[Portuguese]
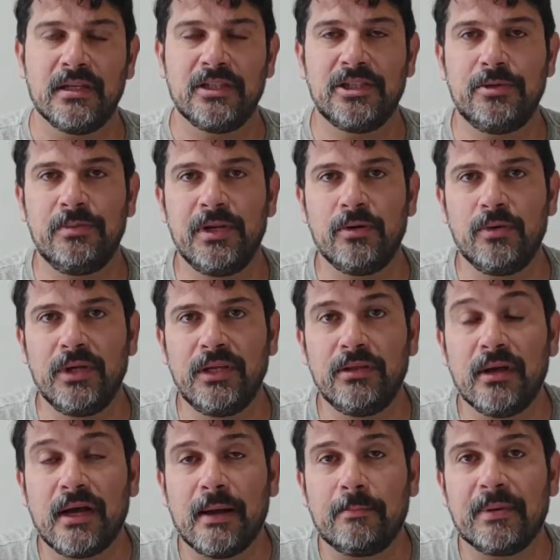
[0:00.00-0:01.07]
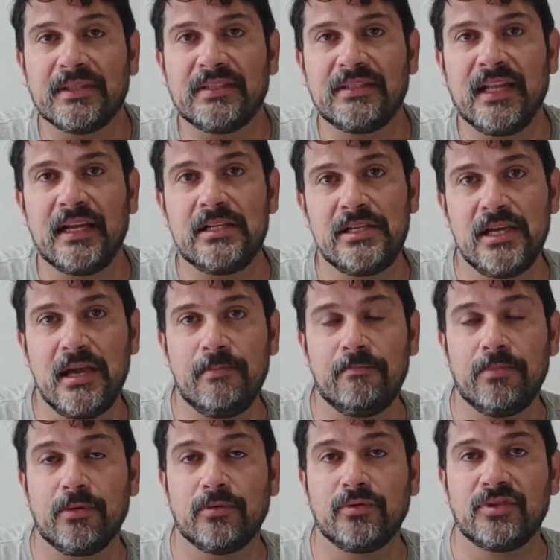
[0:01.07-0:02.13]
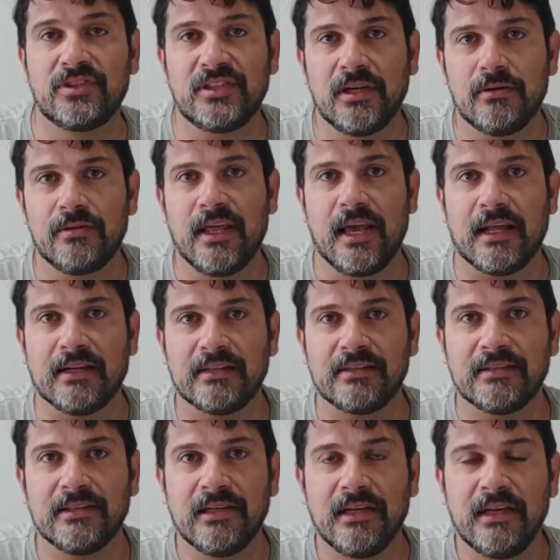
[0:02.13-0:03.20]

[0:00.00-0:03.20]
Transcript: diminuindo a capacidade de reprodução delas.